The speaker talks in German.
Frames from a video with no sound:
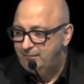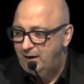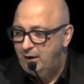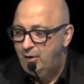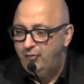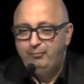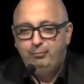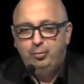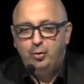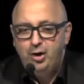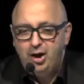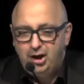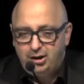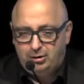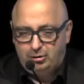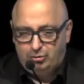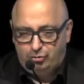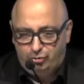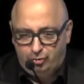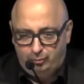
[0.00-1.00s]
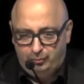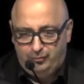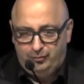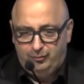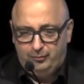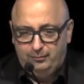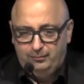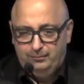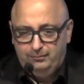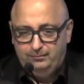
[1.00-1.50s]
auf Polacken
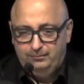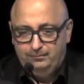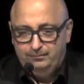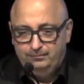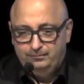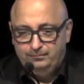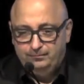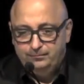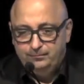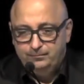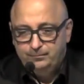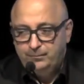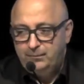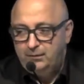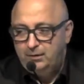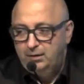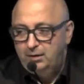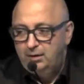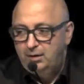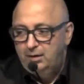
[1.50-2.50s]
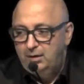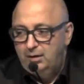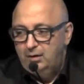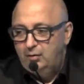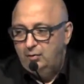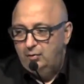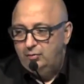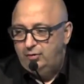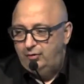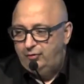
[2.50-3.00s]
schimpfen.
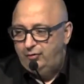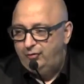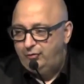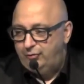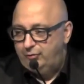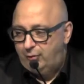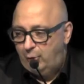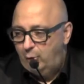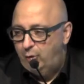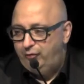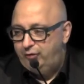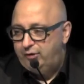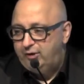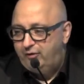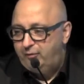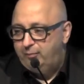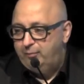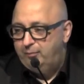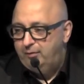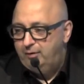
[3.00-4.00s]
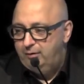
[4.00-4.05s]
Und das ist, hört sich jetzt